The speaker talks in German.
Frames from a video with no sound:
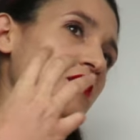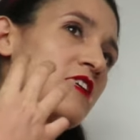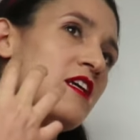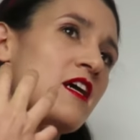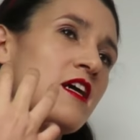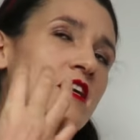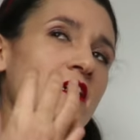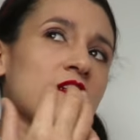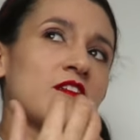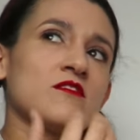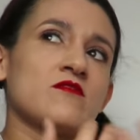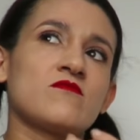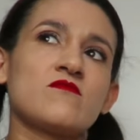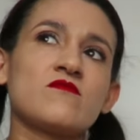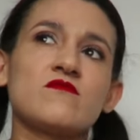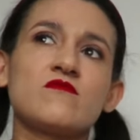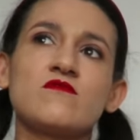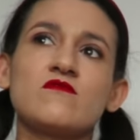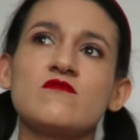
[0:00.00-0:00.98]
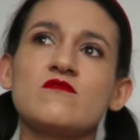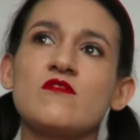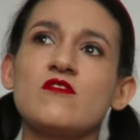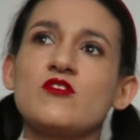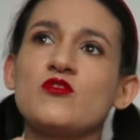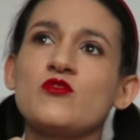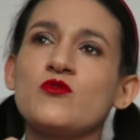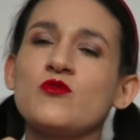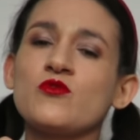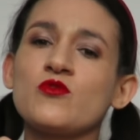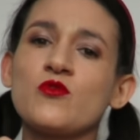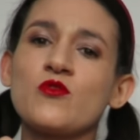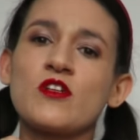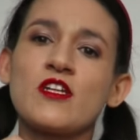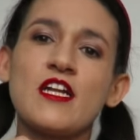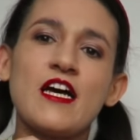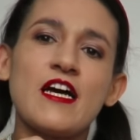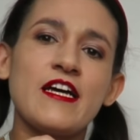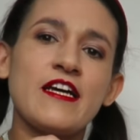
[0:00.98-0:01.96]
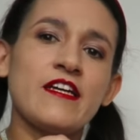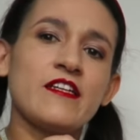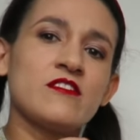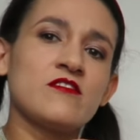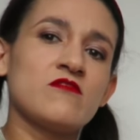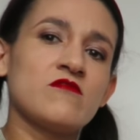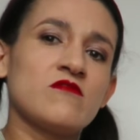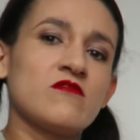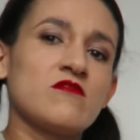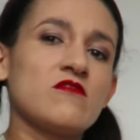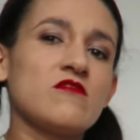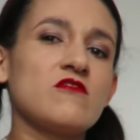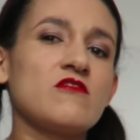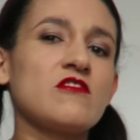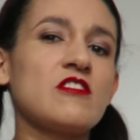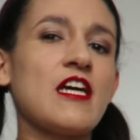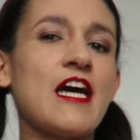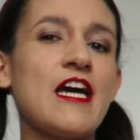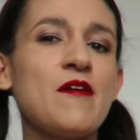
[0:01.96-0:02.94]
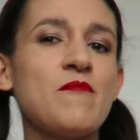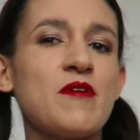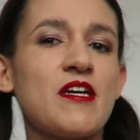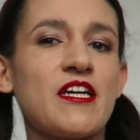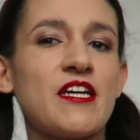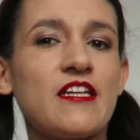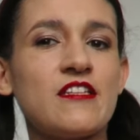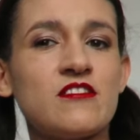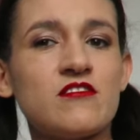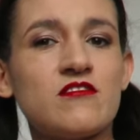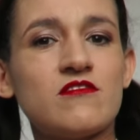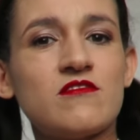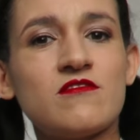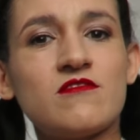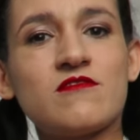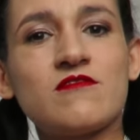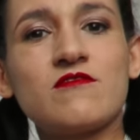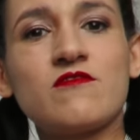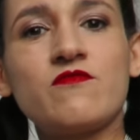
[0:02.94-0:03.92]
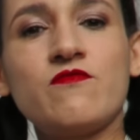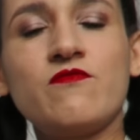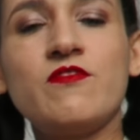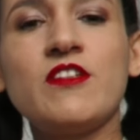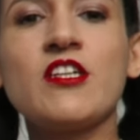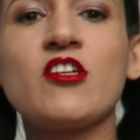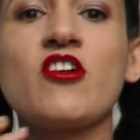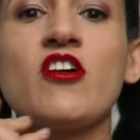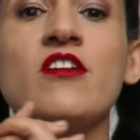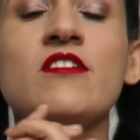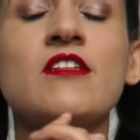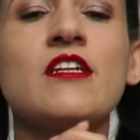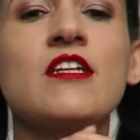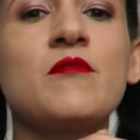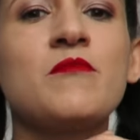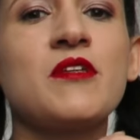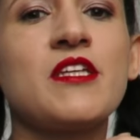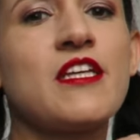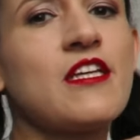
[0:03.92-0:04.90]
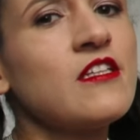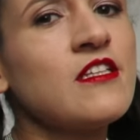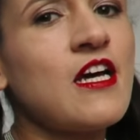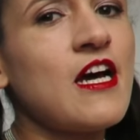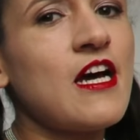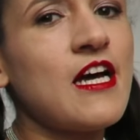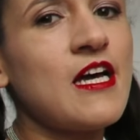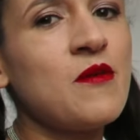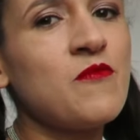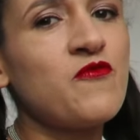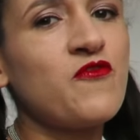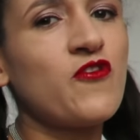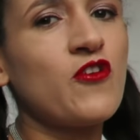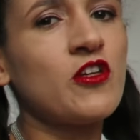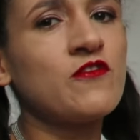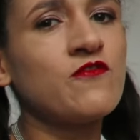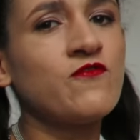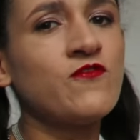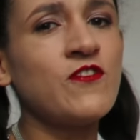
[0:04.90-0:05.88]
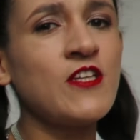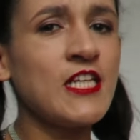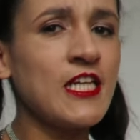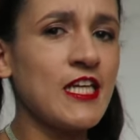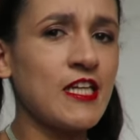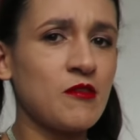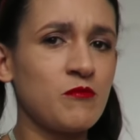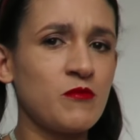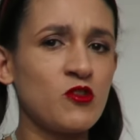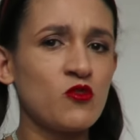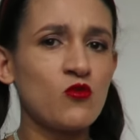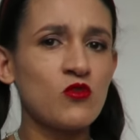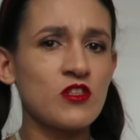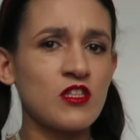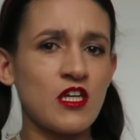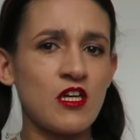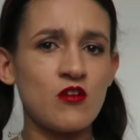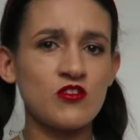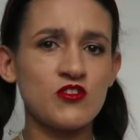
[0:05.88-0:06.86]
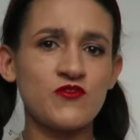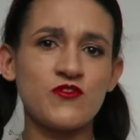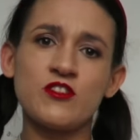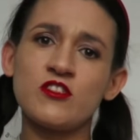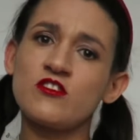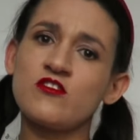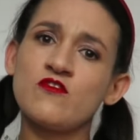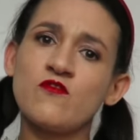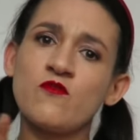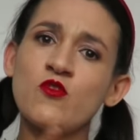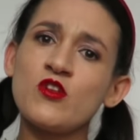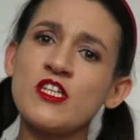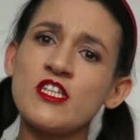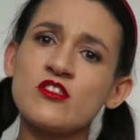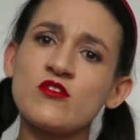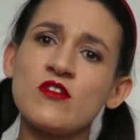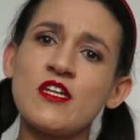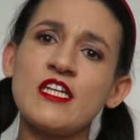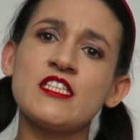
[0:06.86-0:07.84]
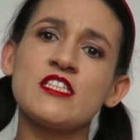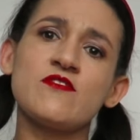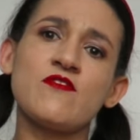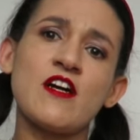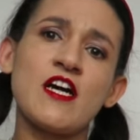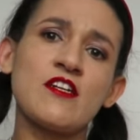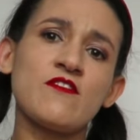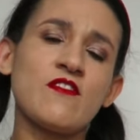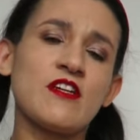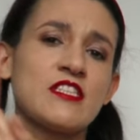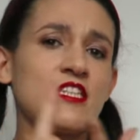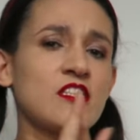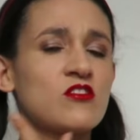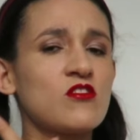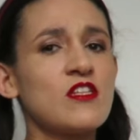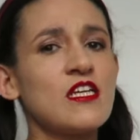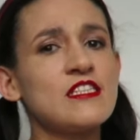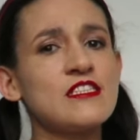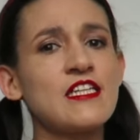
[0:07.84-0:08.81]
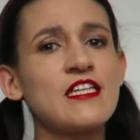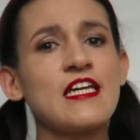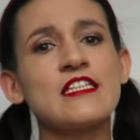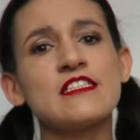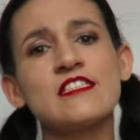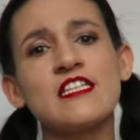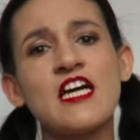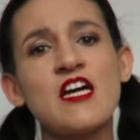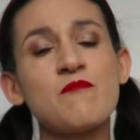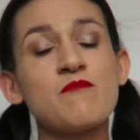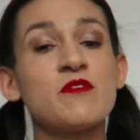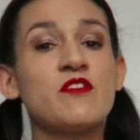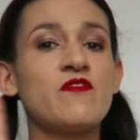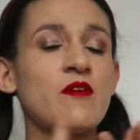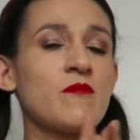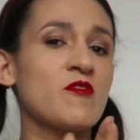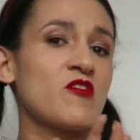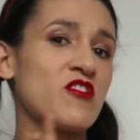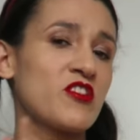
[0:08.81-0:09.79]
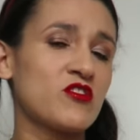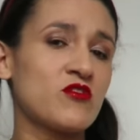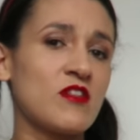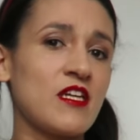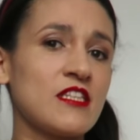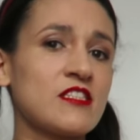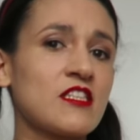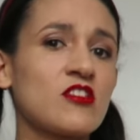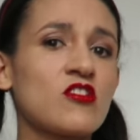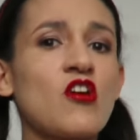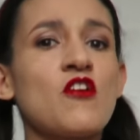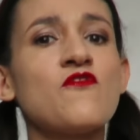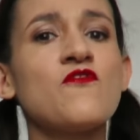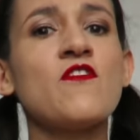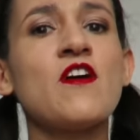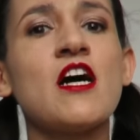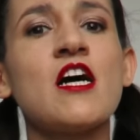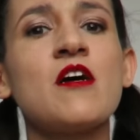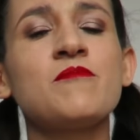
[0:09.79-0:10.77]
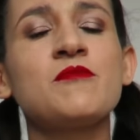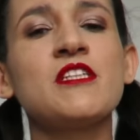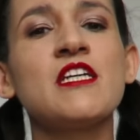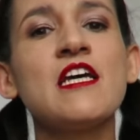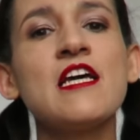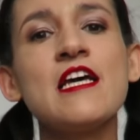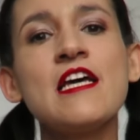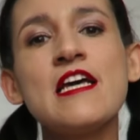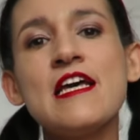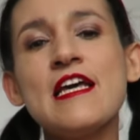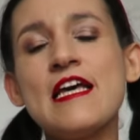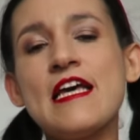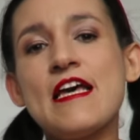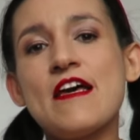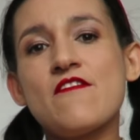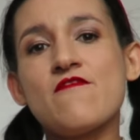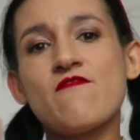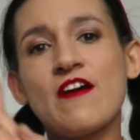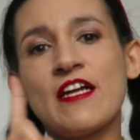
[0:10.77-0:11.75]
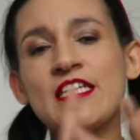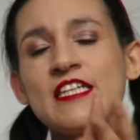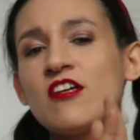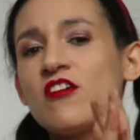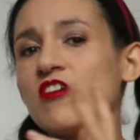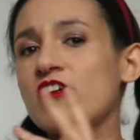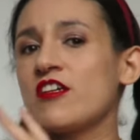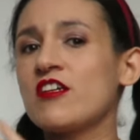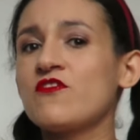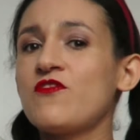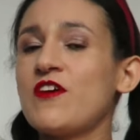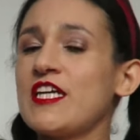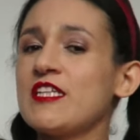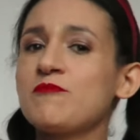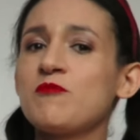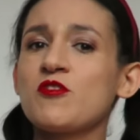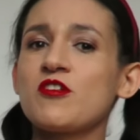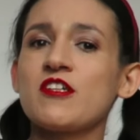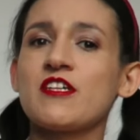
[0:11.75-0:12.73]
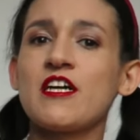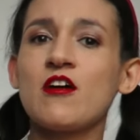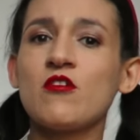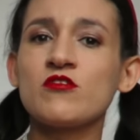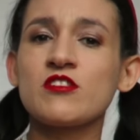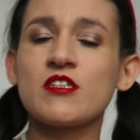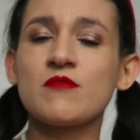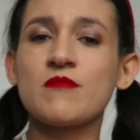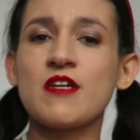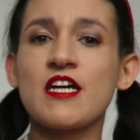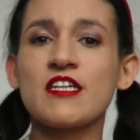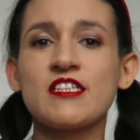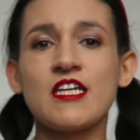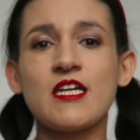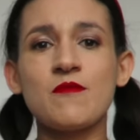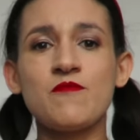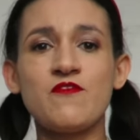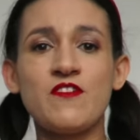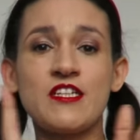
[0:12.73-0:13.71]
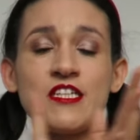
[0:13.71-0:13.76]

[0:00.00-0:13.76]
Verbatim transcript: ja, zu so kleinen Geheimagenten. Wir können dann nämlich innerhalb von wenigen Minuten rausfinden, wo ihr zuletzt wart, was ihr zuletzt gegessen habt, mit wem ihr euch zuletzt getroffen habt, wann ihr euren Facebook-Account gemacht habt,